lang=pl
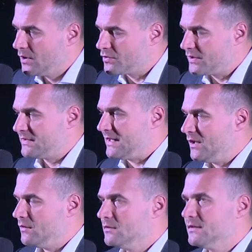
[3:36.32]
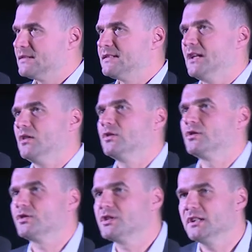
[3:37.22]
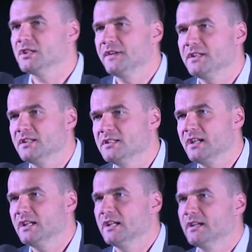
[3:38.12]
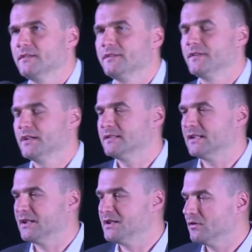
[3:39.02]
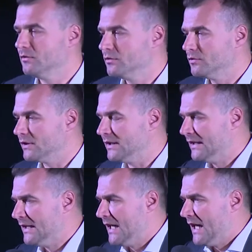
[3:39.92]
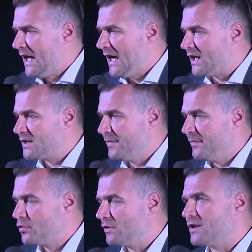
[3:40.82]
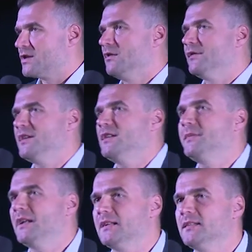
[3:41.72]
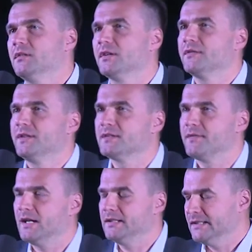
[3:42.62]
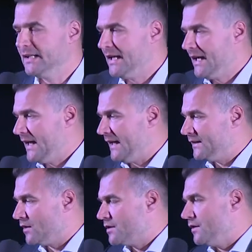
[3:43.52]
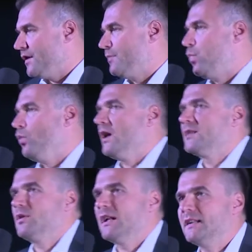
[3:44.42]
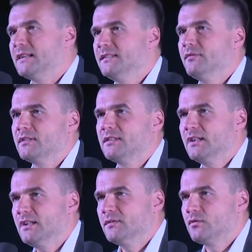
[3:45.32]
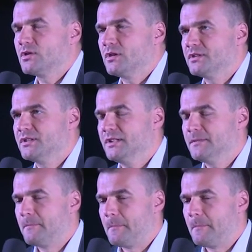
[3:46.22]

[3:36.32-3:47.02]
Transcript: korzystają z tego, co się na świecie dzieje w zakresie kultury, ażeby szukać nowych inspiracji, nowych wyzwań, a także nowych pól eksploatacji własnej twórczości.